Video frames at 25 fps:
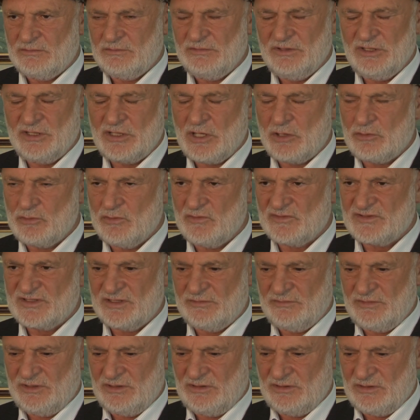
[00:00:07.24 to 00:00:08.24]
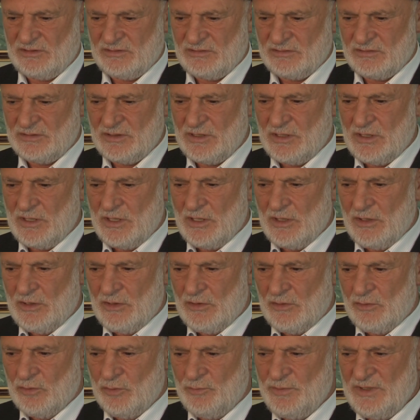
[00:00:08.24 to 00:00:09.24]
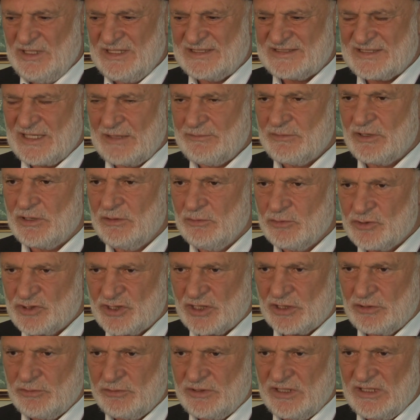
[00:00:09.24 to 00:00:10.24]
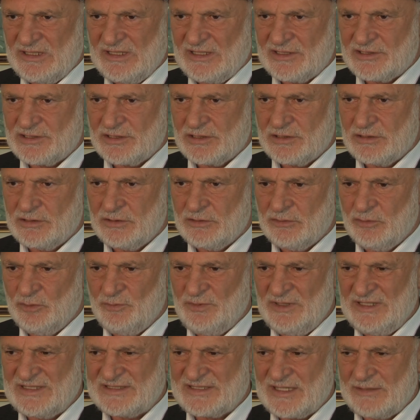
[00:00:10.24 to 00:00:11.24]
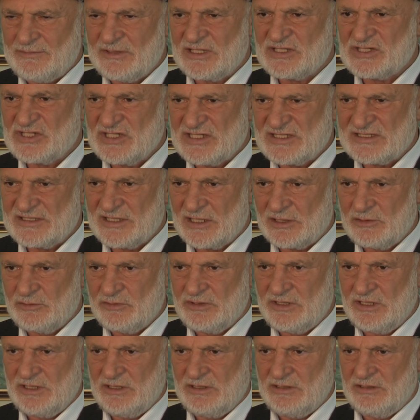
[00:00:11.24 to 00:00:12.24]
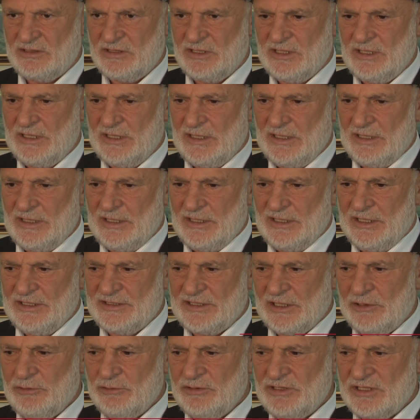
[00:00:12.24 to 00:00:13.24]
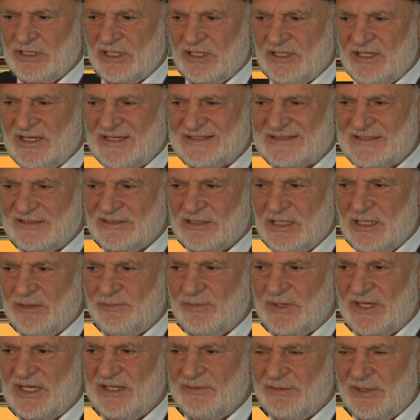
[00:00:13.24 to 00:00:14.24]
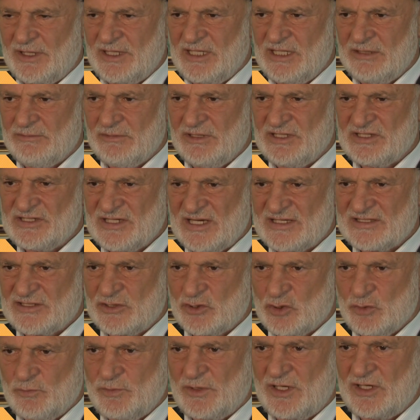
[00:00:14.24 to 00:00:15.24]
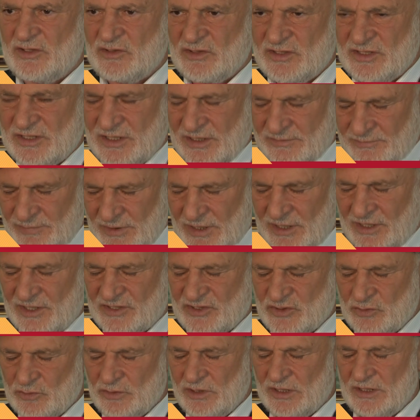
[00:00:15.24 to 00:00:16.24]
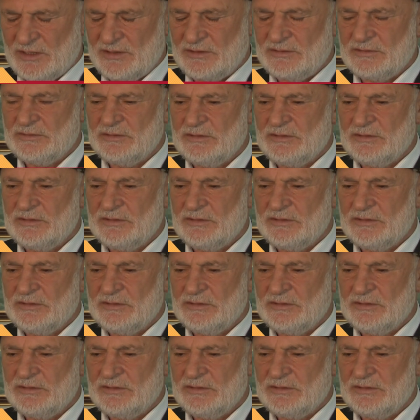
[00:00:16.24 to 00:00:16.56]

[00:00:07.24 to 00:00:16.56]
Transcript: Никакого сомнения. Убили самых лучших людей наших, убили самых чистых людей. Это люди, когда я сказал про Ибрагима, и сейчас скажу про, про Расула,